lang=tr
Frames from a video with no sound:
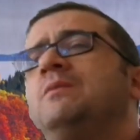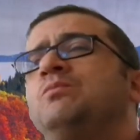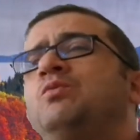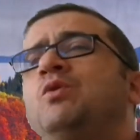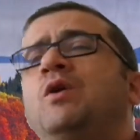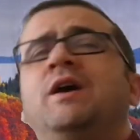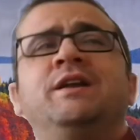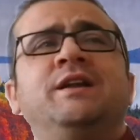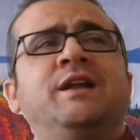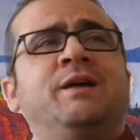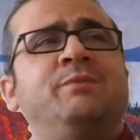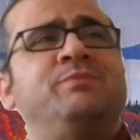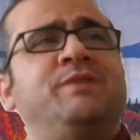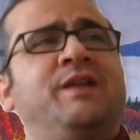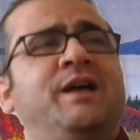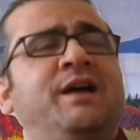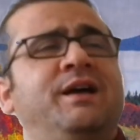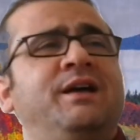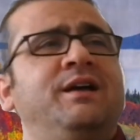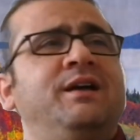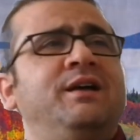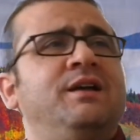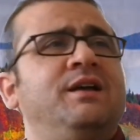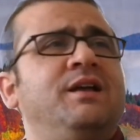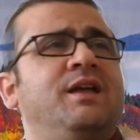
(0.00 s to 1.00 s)
Bu
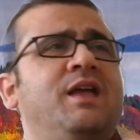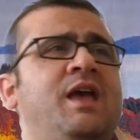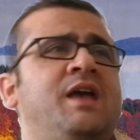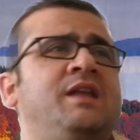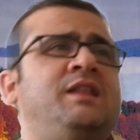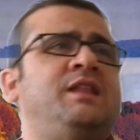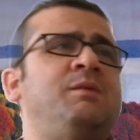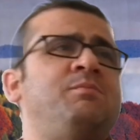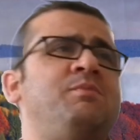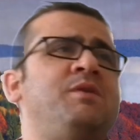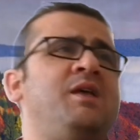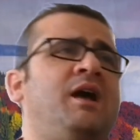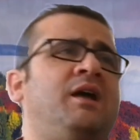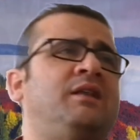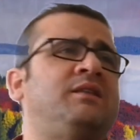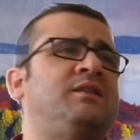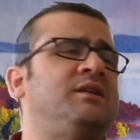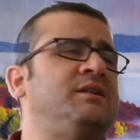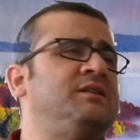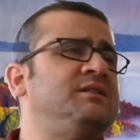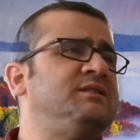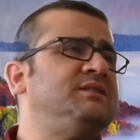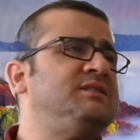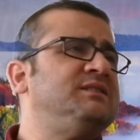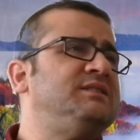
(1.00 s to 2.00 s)
anlamda
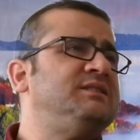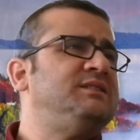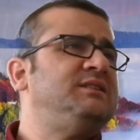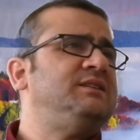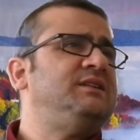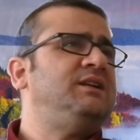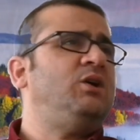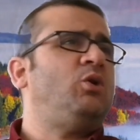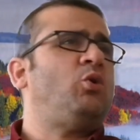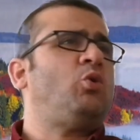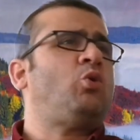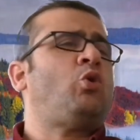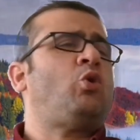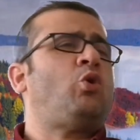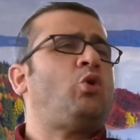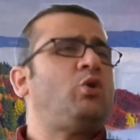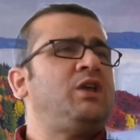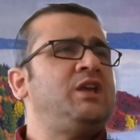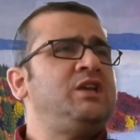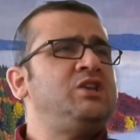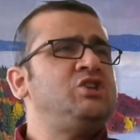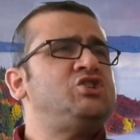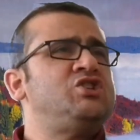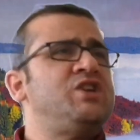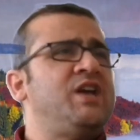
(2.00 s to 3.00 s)
edebiyatın o
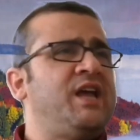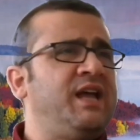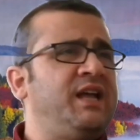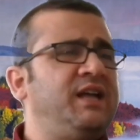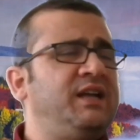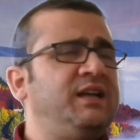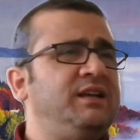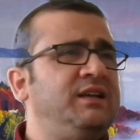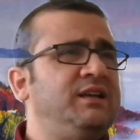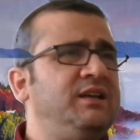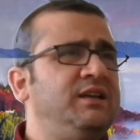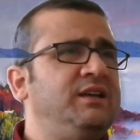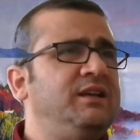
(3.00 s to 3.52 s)
ince,